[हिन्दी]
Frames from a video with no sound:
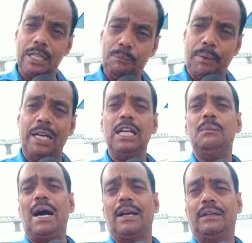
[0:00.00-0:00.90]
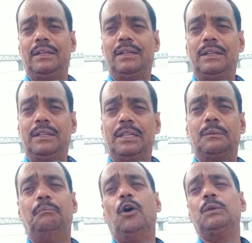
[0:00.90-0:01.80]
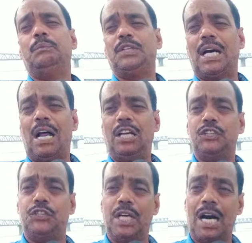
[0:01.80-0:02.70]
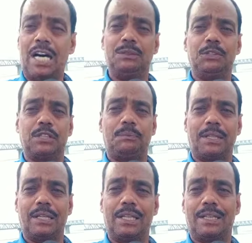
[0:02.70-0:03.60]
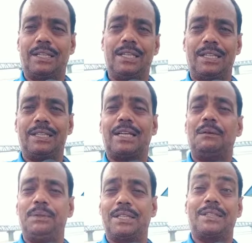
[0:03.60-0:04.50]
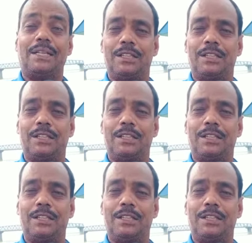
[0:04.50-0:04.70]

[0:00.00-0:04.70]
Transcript: पहली बार एक बहुत विशाल जहाज में सफ़र करना कहीं ना कहीं काफ़ी एक्साइटेड